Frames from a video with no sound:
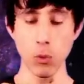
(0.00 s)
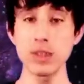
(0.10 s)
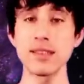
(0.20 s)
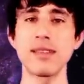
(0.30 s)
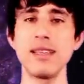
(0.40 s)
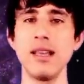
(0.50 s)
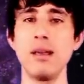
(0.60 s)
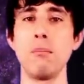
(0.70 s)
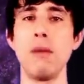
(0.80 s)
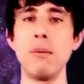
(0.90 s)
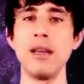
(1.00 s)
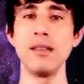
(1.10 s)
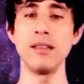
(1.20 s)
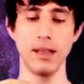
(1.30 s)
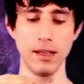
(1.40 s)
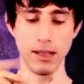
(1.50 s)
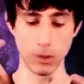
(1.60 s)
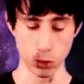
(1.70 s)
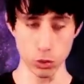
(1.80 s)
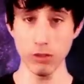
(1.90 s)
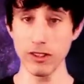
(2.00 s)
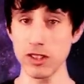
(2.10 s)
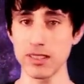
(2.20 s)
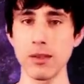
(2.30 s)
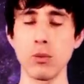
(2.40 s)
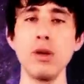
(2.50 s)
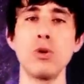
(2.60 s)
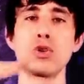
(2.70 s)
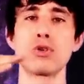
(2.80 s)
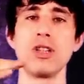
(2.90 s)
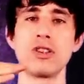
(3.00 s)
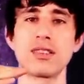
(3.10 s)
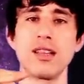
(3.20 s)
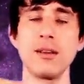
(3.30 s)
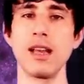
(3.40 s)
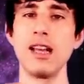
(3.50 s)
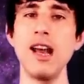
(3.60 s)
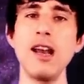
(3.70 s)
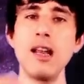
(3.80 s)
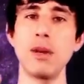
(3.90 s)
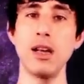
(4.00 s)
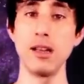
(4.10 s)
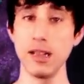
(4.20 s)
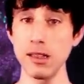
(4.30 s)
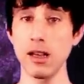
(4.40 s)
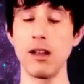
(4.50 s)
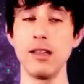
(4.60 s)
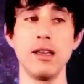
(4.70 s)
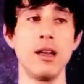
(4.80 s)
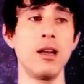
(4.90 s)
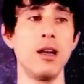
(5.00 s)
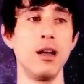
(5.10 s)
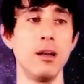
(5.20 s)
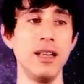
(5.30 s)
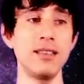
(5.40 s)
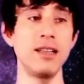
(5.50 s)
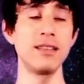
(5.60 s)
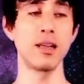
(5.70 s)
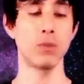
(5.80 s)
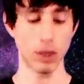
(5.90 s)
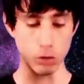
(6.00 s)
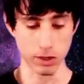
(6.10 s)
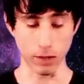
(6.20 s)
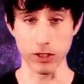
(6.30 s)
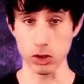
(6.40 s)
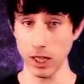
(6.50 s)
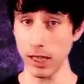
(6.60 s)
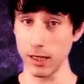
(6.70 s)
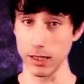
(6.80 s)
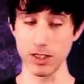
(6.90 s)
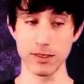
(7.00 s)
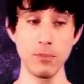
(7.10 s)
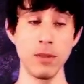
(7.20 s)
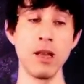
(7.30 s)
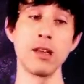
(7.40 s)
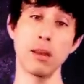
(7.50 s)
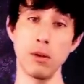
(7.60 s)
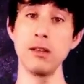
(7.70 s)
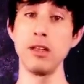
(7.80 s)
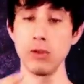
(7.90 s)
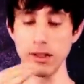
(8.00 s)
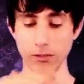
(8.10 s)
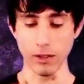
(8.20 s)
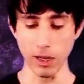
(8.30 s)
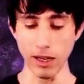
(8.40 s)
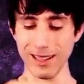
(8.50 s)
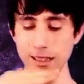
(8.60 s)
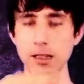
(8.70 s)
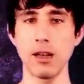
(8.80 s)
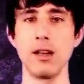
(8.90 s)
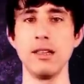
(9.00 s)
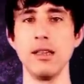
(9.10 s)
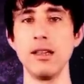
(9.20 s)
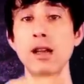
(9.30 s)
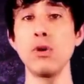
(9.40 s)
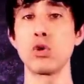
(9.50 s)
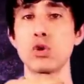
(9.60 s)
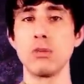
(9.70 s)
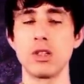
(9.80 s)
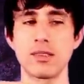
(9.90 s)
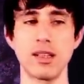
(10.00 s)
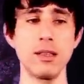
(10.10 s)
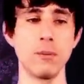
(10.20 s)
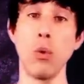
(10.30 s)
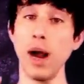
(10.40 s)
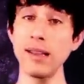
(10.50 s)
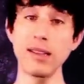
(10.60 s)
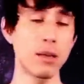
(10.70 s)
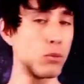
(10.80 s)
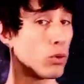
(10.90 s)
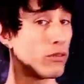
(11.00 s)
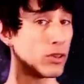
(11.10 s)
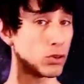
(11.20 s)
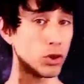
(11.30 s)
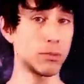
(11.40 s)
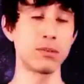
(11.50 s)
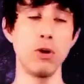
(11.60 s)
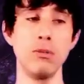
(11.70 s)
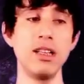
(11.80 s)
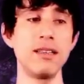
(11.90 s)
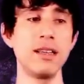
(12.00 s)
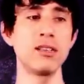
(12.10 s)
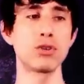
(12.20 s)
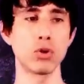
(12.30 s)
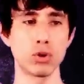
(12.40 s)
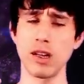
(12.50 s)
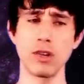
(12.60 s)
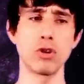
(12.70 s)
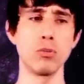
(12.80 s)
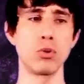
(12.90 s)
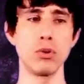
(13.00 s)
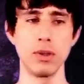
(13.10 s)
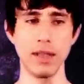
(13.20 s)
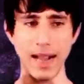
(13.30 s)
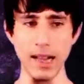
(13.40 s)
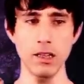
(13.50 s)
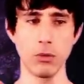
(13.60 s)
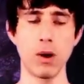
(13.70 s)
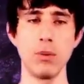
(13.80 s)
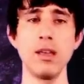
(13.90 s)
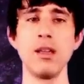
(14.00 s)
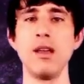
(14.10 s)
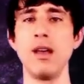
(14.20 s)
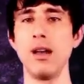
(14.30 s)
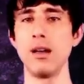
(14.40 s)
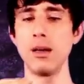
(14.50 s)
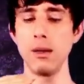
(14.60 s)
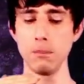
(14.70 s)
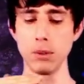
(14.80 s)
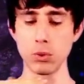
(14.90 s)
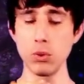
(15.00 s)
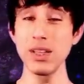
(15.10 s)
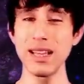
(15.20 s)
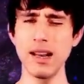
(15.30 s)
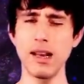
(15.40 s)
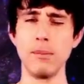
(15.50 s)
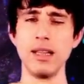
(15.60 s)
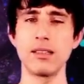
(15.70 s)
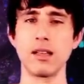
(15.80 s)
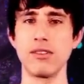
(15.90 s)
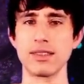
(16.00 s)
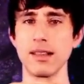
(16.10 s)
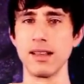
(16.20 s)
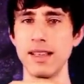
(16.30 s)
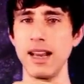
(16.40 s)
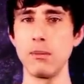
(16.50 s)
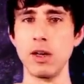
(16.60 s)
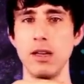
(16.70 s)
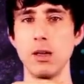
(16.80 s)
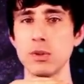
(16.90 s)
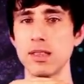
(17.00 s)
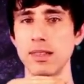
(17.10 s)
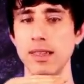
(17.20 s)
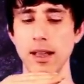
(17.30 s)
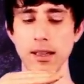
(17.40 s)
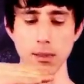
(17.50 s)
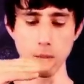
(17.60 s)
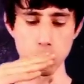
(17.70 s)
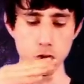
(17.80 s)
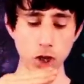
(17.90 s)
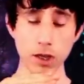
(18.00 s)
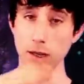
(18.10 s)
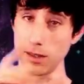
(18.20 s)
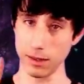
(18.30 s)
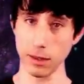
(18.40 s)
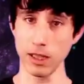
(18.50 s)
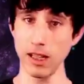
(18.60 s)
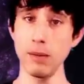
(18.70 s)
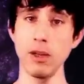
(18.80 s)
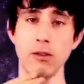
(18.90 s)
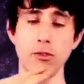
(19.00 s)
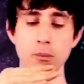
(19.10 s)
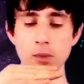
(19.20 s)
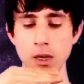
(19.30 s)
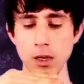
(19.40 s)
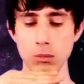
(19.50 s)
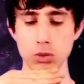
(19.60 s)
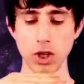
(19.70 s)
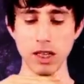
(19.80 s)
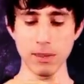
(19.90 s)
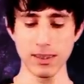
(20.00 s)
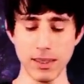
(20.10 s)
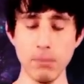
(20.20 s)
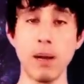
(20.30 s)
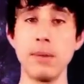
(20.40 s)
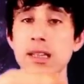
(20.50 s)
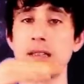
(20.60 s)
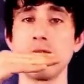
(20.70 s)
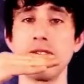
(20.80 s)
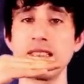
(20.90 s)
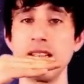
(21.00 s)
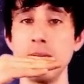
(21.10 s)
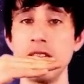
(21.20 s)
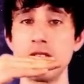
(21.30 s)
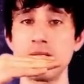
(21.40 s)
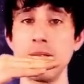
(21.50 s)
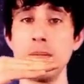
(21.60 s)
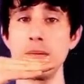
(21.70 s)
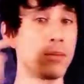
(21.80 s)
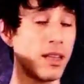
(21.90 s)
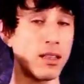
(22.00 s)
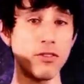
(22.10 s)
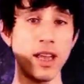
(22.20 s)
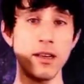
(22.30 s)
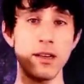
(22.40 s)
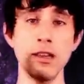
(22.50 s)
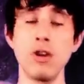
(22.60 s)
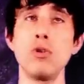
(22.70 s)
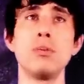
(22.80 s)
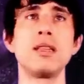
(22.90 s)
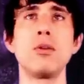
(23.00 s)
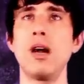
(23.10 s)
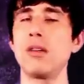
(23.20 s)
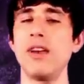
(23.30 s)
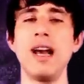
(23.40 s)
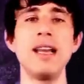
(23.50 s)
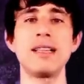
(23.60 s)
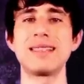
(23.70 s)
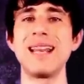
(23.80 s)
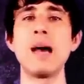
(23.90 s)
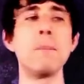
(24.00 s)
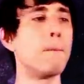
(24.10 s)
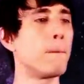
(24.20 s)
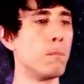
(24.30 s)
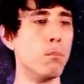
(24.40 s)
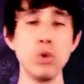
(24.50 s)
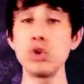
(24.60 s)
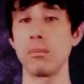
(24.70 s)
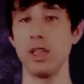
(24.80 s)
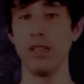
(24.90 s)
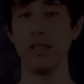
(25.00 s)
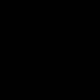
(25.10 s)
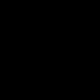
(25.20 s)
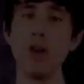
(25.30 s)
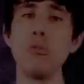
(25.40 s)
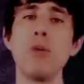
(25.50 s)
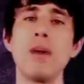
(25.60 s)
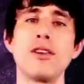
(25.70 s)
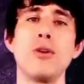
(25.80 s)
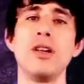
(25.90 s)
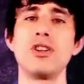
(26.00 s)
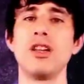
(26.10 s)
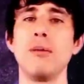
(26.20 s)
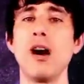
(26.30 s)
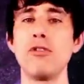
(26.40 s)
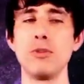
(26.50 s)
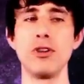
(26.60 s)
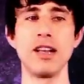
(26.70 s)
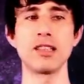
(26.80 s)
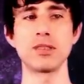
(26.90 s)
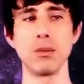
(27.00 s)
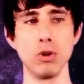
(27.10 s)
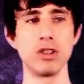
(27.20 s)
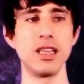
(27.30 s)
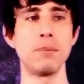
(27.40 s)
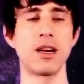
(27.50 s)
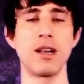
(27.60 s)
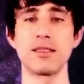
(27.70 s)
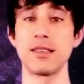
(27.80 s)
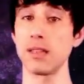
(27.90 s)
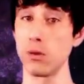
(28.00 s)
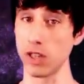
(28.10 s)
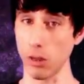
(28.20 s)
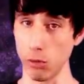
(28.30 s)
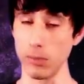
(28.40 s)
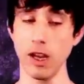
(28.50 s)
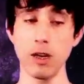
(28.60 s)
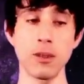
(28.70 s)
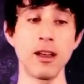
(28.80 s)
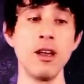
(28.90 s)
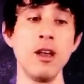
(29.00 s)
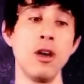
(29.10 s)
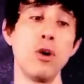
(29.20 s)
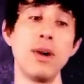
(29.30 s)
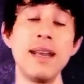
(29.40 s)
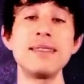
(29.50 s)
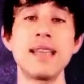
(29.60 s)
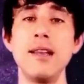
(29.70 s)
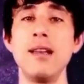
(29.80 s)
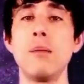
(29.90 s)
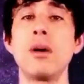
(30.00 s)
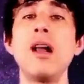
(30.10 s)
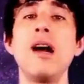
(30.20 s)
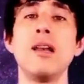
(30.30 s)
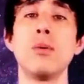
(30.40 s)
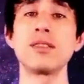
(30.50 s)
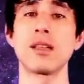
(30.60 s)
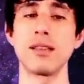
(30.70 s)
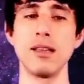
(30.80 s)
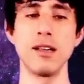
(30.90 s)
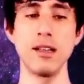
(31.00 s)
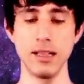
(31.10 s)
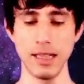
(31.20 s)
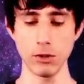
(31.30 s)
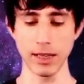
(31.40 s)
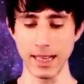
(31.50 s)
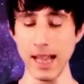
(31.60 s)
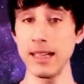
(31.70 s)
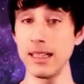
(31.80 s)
وسطيه ما بين آه، الوجود في الجسد والخروج من الجسد خلال هاي المرحله الانتقاليه العمليه آه، بحس الانسان وكانه صار في شلل للجسم طبعا لانه انا في مرحله انتقاليه للخروج من الجسد وعاده بكون في صوت بسمعه بالاذن صوت تردد بكون عالي وقوي آه، بكون خلال عمليه الفصل خلال المرحله الوسطيه هاي مجرد طبعا للي بيعرفوا مجرد ما تتم عمليه الفصل من الجسم تختفي هاي الرنه وبصير الواحد في حاله سلام مو طبيعيه المهم هذا هو الشيء اللي بخافوا من الناس بسموه السليب باراليسيس او الجاثوم بالعربي هو ليس الا مرحله وسطيه لانه خلال